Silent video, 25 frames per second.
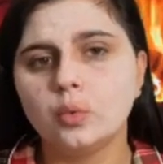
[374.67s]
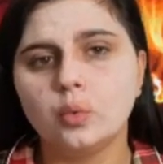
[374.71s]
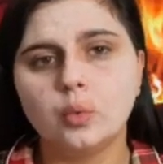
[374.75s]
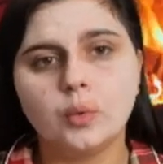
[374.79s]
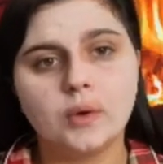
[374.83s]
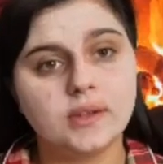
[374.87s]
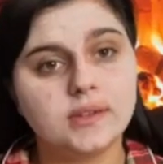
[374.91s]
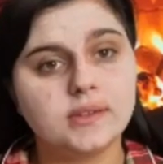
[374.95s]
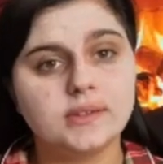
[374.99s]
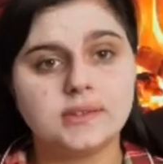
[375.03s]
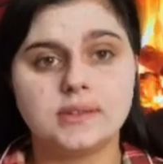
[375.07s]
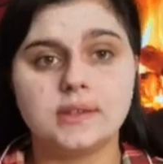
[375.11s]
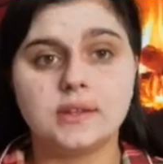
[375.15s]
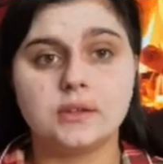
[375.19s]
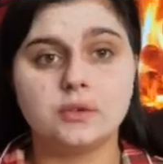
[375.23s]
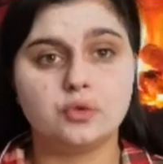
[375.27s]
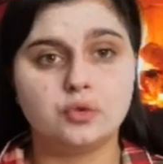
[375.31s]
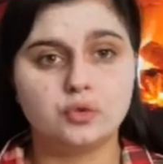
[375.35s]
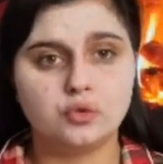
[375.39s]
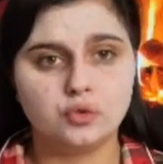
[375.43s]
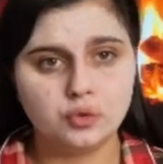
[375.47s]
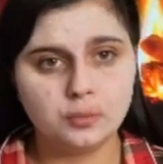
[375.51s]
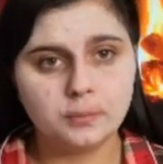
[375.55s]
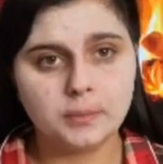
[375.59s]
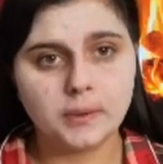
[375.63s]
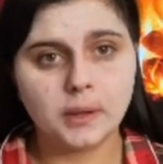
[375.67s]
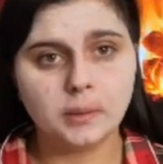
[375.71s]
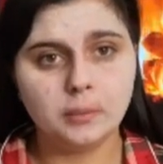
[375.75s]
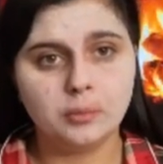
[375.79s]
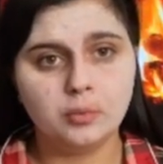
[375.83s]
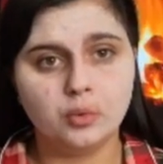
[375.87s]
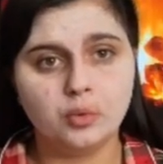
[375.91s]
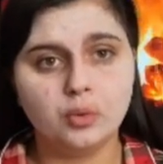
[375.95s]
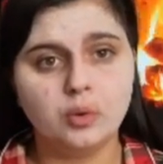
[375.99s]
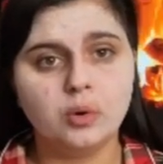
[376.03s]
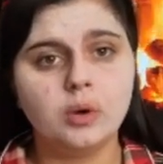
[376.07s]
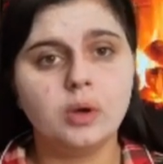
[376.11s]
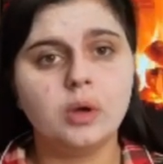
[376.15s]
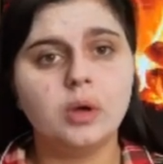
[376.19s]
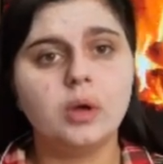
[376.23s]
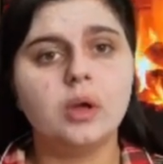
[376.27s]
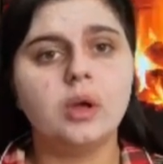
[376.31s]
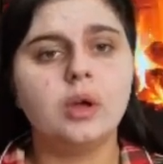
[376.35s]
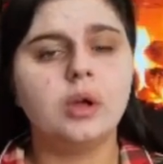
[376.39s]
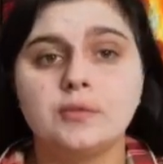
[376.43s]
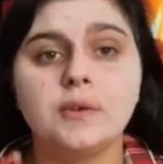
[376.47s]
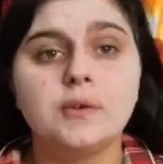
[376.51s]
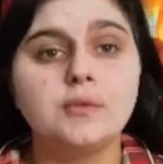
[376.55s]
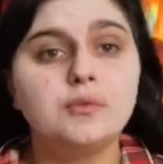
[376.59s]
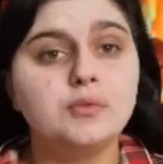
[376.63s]
Oui, c'était super beau.
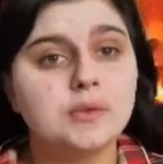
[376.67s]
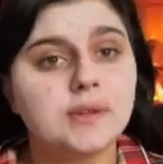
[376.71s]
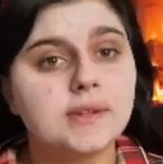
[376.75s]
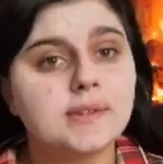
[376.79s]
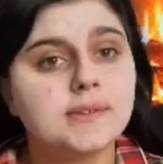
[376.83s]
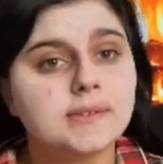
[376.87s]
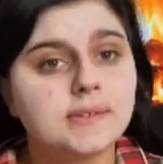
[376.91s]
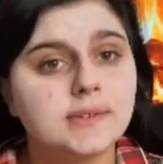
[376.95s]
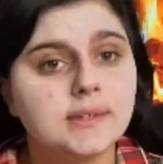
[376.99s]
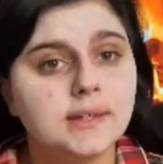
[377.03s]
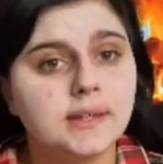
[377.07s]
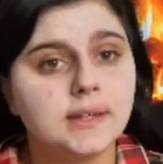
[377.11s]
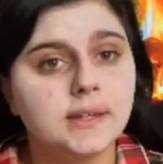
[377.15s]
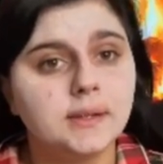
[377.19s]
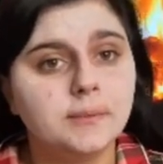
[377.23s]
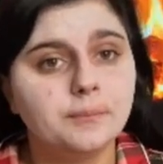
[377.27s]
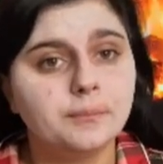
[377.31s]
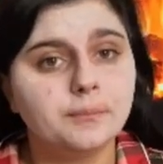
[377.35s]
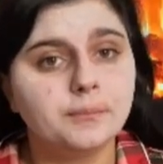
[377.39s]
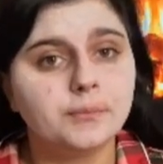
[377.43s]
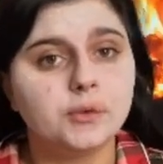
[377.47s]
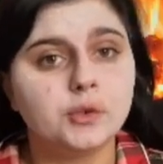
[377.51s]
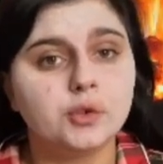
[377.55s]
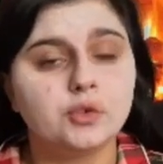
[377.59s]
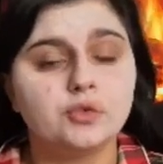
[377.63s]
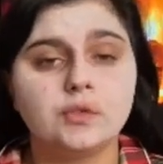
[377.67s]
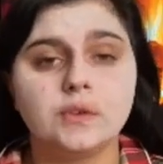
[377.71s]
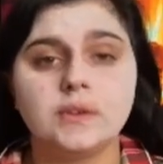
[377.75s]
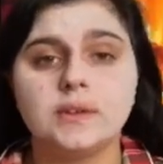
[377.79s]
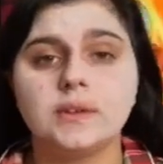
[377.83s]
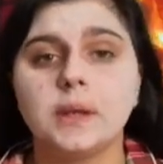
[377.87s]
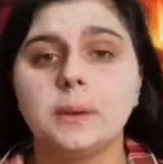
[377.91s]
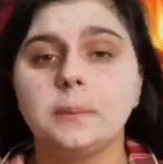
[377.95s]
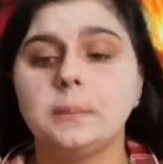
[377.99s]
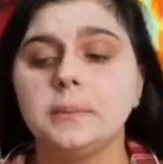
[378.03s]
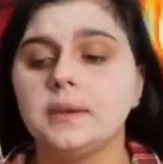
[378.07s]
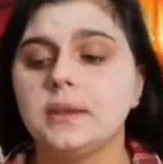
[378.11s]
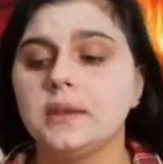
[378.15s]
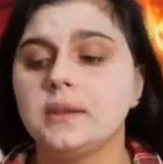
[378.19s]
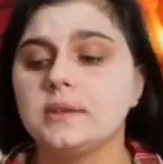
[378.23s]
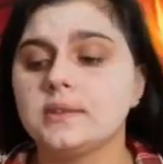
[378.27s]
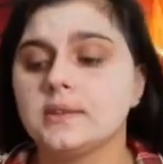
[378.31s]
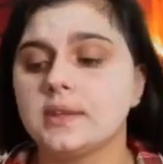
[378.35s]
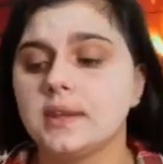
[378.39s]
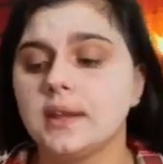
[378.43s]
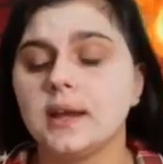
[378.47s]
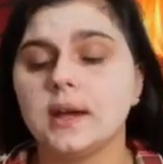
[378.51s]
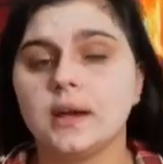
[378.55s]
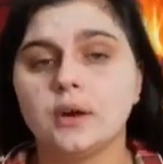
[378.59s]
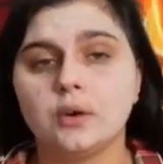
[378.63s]
Je vais vous laisser. Je vais terminer
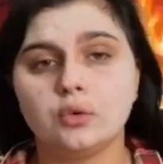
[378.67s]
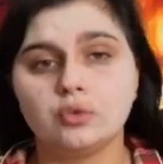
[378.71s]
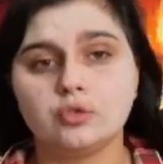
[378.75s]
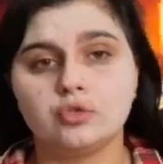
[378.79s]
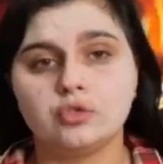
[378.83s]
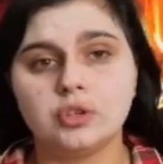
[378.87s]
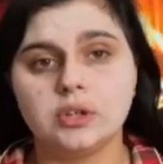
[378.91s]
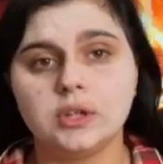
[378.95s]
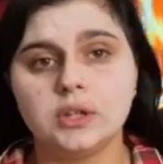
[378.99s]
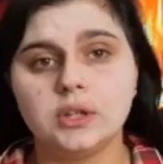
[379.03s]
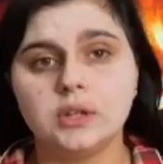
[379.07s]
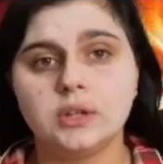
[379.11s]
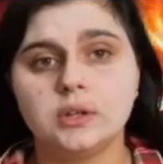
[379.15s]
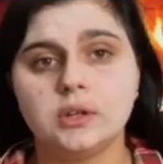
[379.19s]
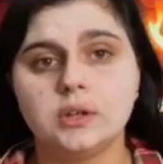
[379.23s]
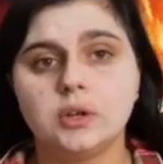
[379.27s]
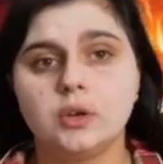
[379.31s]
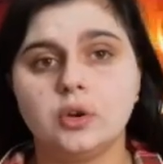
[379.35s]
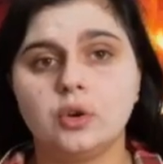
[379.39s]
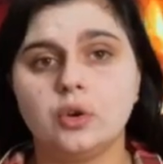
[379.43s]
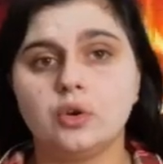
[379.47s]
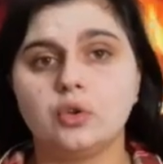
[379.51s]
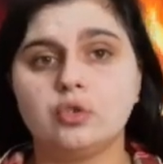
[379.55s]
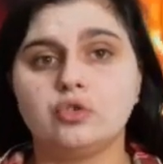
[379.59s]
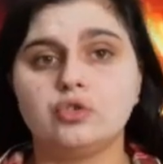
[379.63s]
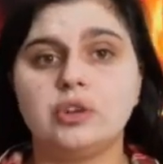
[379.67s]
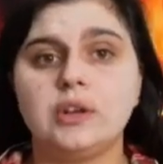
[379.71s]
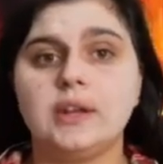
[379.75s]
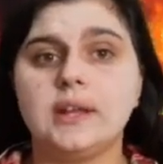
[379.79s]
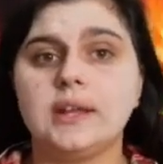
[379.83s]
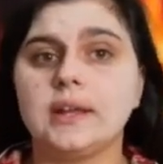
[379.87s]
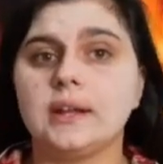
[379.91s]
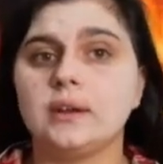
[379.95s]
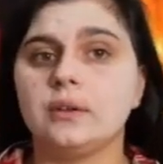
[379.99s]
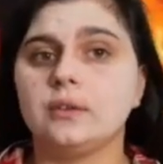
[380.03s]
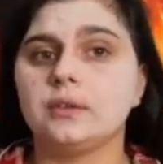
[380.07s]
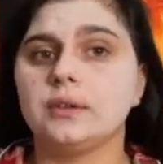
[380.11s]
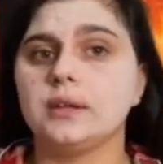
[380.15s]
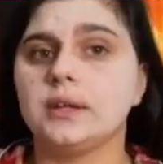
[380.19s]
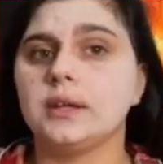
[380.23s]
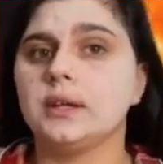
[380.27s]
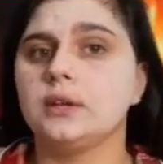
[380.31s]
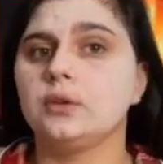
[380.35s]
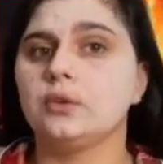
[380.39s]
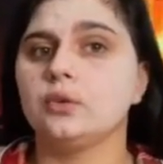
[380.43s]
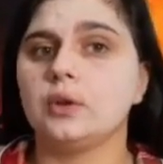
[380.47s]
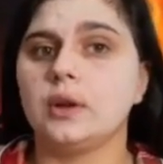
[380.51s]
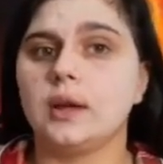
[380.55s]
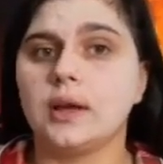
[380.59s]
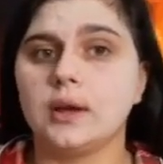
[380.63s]
ce qui est a à ranger. Ranger les
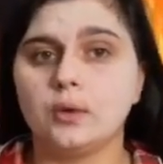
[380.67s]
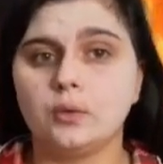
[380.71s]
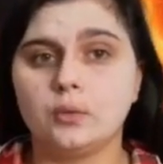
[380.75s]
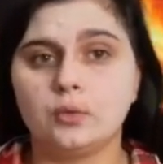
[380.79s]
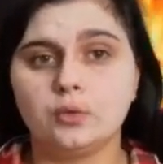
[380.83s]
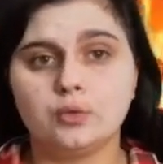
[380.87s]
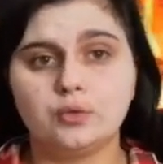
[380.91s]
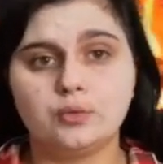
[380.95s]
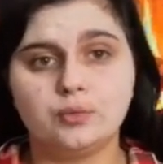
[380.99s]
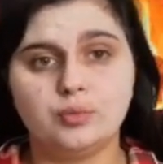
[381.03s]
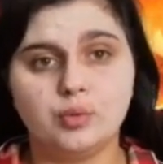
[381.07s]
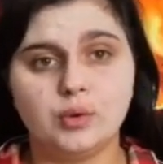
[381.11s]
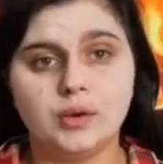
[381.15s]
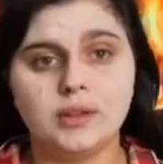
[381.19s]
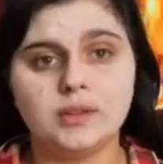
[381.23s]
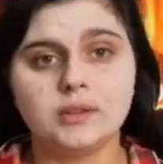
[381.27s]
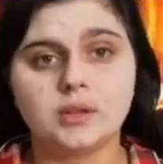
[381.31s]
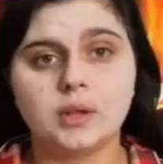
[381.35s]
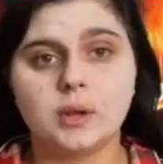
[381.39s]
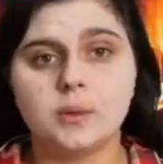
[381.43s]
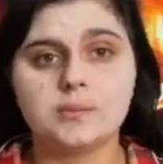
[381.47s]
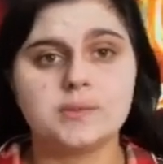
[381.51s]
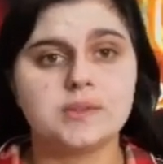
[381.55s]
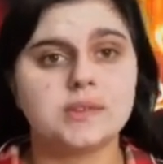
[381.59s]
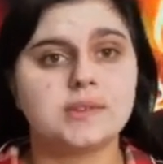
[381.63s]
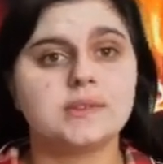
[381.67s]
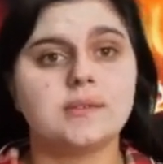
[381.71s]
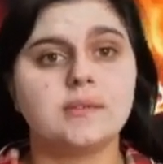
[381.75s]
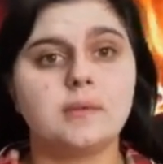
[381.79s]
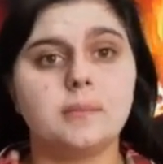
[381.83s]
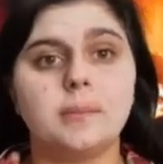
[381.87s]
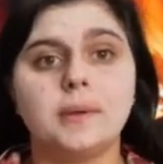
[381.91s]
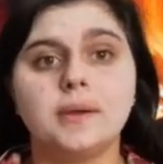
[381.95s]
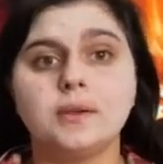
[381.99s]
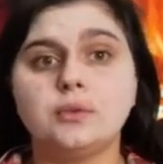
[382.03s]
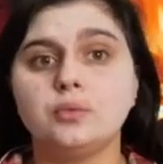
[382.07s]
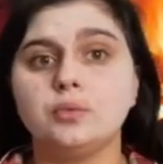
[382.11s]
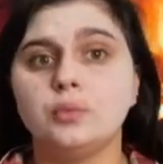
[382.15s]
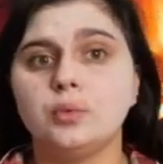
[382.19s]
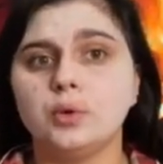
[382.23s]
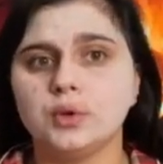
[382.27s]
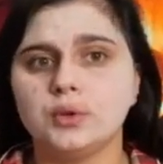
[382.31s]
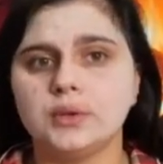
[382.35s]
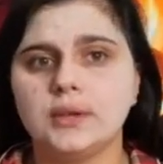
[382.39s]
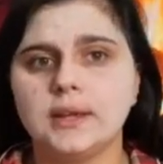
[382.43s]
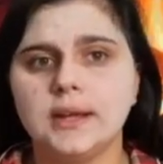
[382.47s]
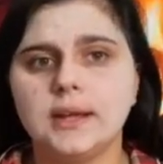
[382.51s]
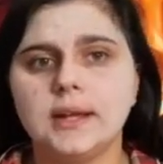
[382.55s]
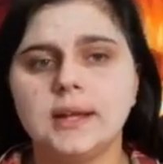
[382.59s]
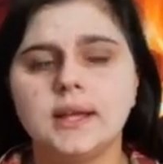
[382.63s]
calendriers dans la grosse boîte, comme ça, ça ne serait pas du
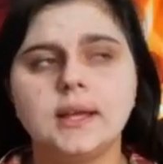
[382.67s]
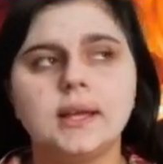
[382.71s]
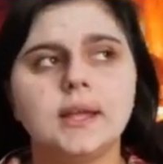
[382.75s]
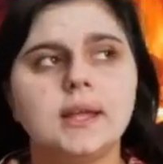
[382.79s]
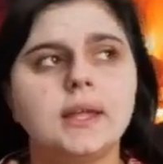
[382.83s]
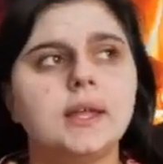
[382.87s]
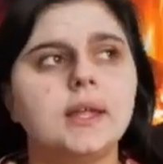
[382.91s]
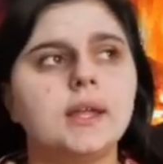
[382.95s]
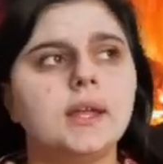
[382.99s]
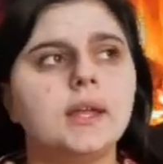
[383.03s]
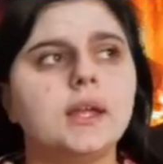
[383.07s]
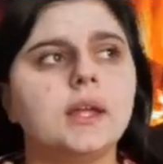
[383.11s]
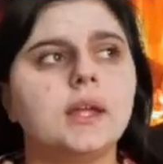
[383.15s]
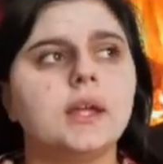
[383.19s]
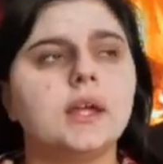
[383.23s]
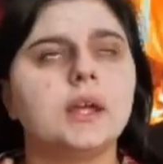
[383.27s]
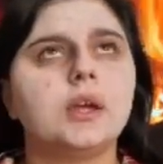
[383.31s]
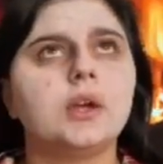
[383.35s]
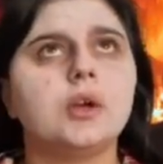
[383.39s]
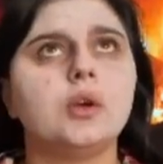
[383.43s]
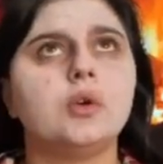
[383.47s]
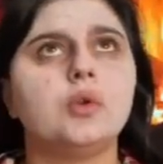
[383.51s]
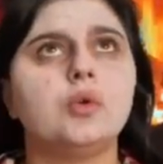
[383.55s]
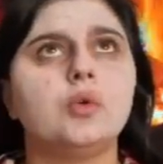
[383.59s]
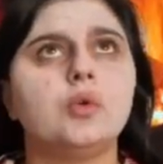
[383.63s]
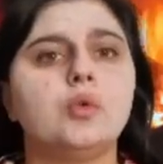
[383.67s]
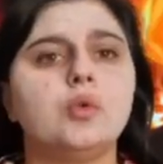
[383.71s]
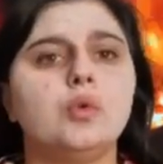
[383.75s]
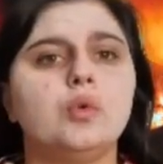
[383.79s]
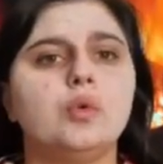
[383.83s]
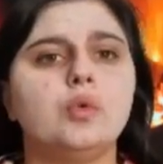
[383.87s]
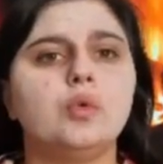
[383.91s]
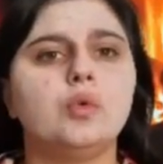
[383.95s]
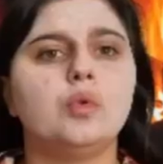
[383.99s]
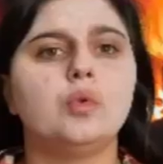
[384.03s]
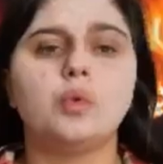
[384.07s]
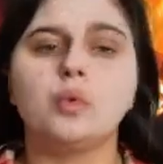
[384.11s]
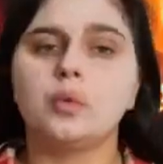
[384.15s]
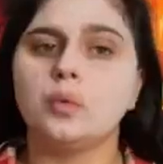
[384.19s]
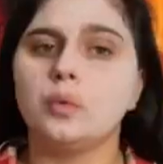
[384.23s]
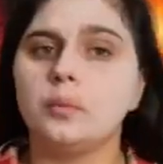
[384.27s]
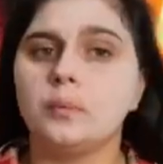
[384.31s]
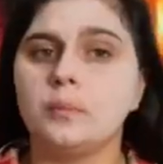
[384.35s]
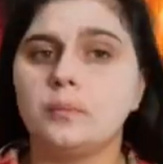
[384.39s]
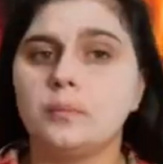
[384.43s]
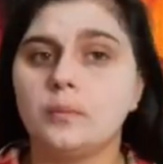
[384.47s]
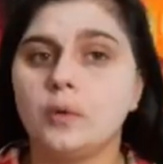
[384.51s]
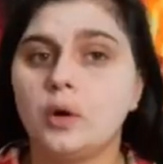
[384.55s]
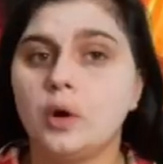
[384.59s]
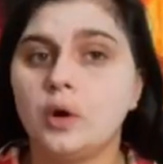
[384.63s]
bordel. Euh,
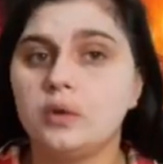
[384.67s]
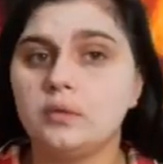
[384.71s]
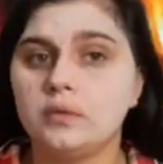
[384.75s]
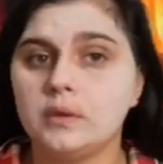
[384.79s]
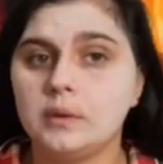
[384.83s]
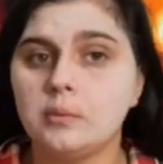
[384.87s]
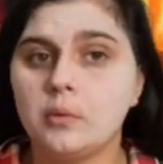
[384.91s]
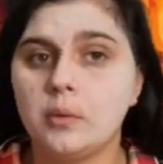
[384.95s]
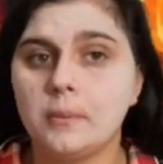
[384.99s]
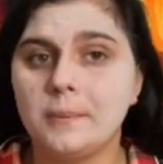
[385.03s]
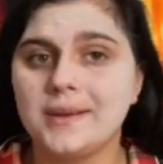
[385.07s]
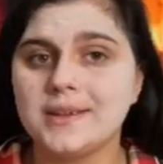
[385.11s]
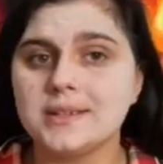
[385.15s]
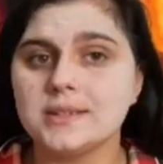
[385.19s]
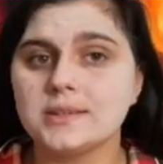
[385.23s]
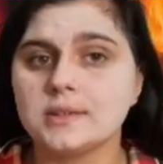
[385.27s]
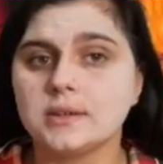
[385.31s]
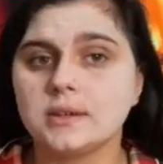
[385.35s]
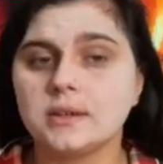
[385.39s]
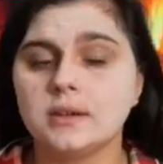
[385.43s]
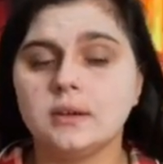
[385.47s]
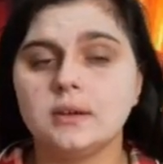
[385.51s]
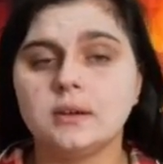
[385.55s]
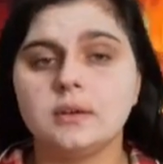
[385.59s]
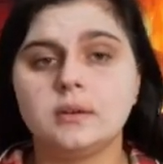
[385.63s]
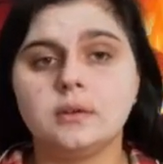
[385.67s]
enlever mon masque.